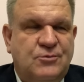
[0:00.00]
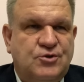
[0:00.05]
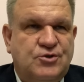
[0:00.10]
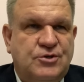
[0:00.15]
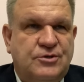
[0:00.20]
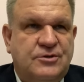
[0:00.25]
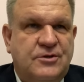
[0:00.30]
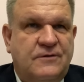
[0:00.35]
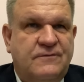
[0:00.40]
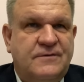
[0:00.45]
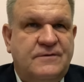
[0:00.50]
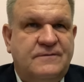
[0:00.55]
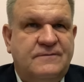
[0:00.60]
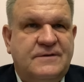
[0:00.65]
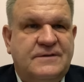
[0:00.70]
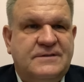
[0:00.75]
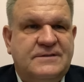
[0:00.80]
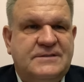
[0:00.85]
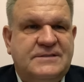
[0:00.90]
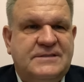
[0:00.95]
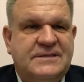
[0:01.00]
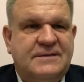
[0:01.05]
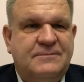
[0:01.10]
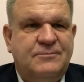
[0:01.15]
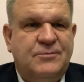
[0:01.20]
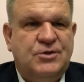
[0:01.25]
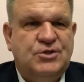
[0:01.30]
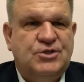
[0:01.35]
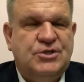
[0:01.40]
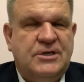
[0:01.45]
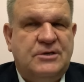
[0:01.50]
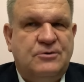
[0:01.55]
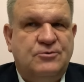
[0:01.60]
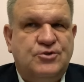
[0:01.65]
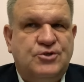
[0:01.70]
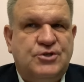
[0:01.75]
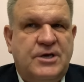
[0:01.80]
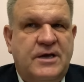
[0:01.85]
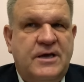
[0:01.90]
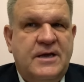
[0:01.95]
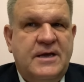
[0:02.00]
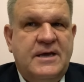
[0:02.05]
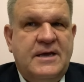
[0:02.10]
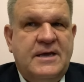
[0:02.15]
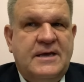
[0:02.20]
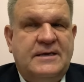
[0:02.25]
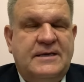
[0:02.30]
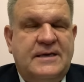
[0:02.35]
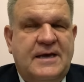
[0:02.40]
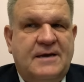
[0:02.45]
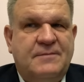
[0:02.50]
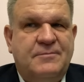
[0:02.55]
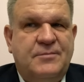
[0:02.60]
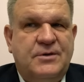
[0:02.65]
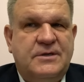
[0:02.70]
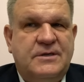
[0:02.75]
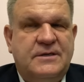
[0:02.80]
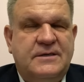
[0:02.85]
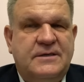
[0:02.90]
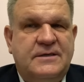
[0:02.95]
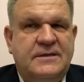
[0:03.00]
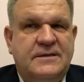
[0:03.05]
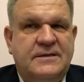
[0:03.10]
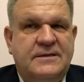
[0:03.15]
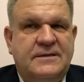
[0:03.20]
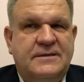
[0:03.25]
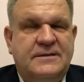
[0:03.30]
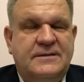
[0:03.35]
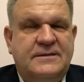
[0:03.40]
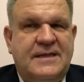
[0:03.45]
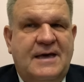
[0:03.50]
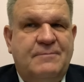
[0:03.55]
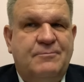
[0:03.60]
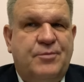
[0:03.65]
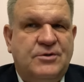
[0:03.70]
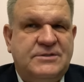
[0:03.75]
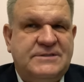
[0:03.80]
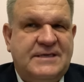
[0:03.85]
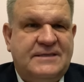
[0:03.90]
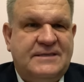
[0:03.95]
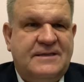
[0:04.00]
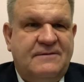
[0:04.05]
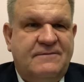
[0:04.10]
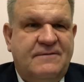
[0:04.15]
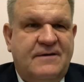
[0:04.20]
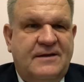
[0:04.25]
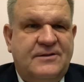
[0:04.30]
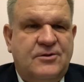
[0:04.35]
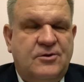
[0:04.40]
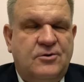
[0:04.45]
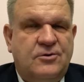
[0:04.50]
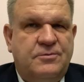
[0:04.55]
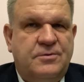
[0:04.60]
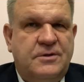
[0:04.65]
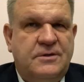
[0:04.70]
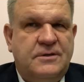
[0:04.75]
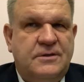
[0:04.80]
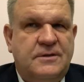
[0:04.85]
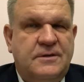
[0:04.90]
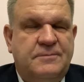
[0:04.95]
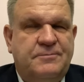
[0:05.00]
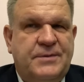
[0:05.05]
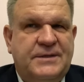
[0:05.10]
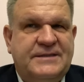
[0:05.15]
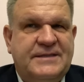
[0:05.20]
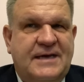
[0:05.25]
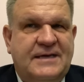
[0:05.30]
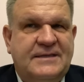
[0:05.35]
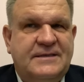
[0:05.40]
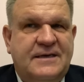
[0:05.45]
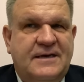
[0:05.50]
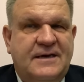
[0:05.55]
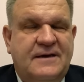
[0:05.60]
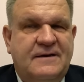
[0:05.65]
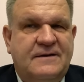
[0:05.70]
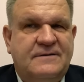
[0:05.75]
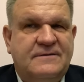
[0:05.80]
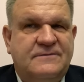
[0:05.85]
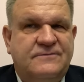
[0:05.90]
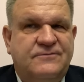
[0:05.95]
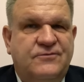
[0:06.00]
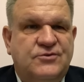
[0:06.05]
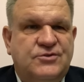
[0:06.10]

samorządowym, więc e, myślę, że jakby e, nam pozadawano e, pytania